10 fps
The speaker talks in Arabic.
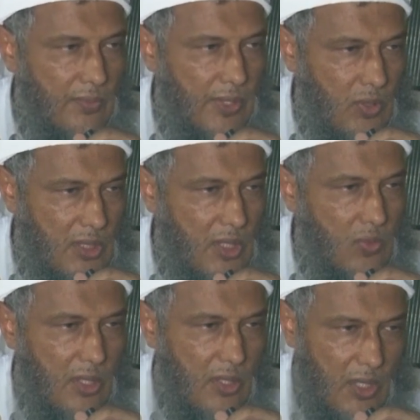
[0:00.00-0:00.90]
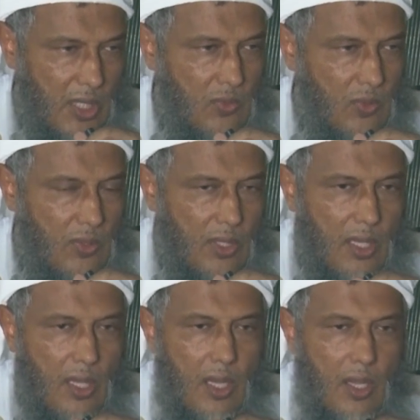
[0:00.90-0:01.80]
فيقتلون ويقتلون
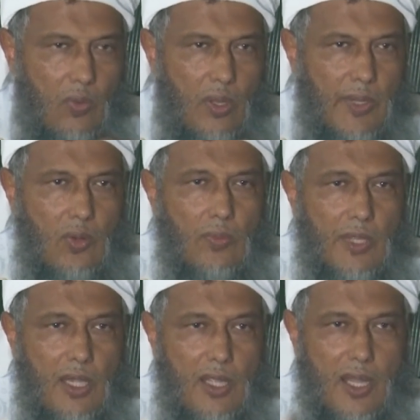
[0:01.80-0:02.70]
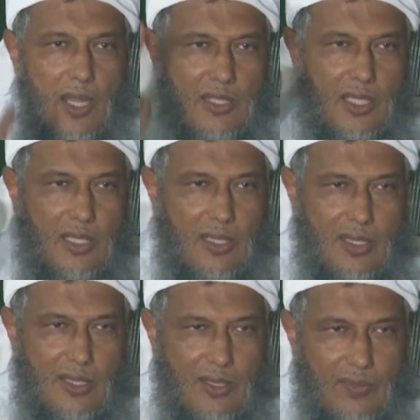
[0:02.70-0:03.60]
والفرق بين القراءتين
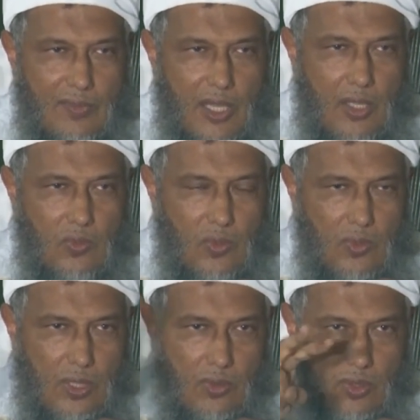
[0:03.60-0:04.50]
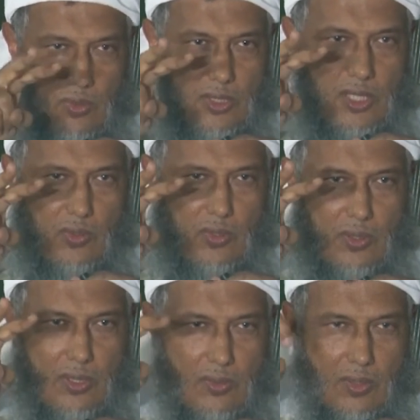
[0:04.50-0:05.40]
فيقتلون ويقتلون
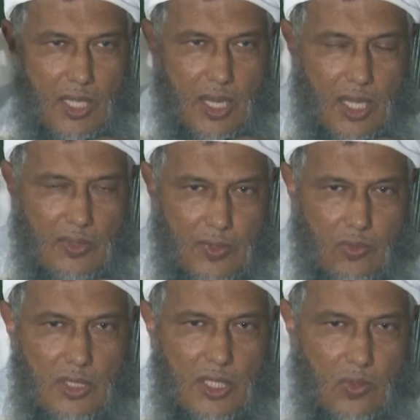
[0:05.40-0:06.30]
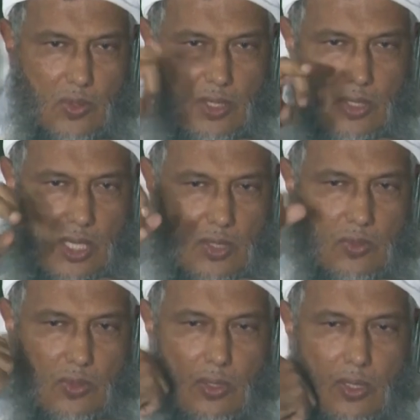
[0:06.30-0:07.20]
وقراءة فيقتلون
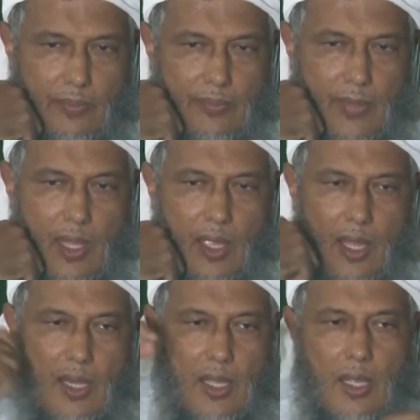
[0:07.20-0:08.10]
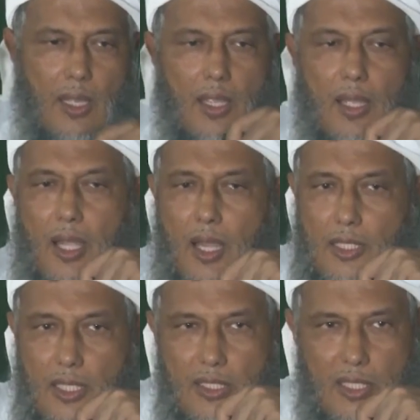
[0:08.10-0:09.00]
ويقتلون أن
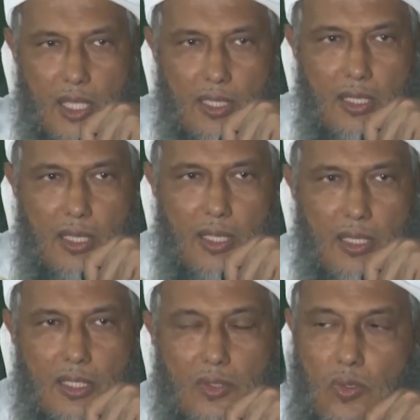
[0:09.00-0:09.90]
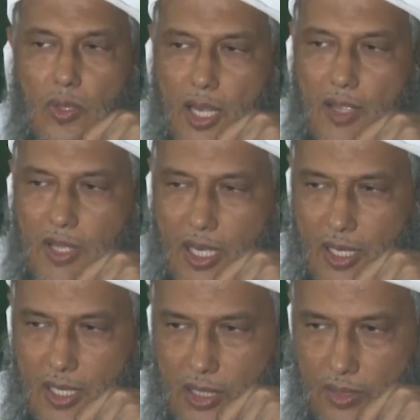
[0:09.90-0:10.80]
قراءة الكسائي تدل على معنى
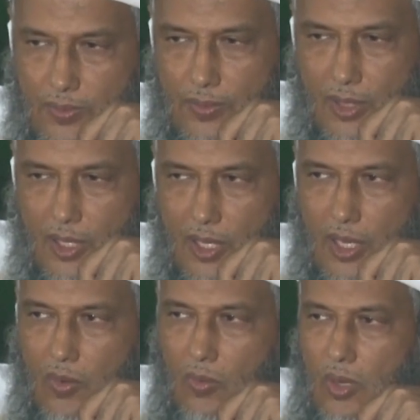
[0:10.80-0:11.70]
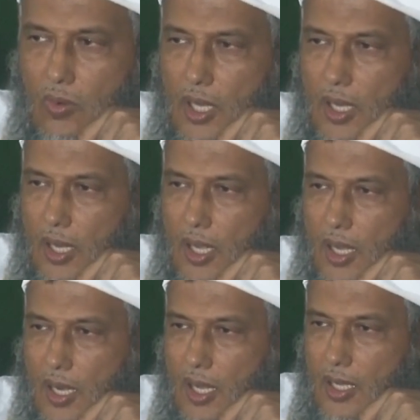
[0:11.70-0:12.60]
لطيف وهو أن
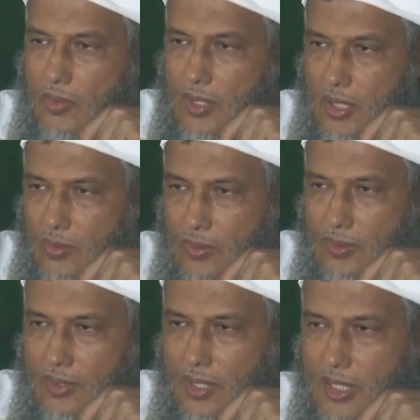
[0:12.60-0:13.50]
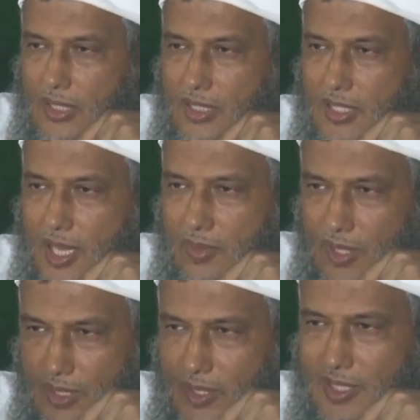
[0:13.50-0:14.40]
الله لا يريد الانتصار
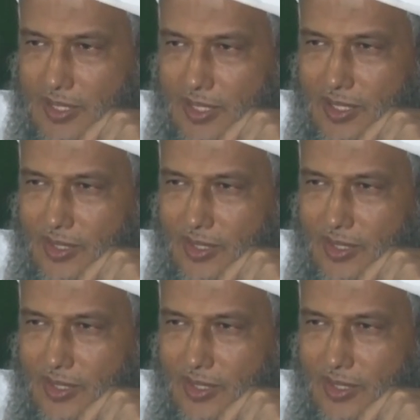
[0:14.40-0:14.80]
بعباده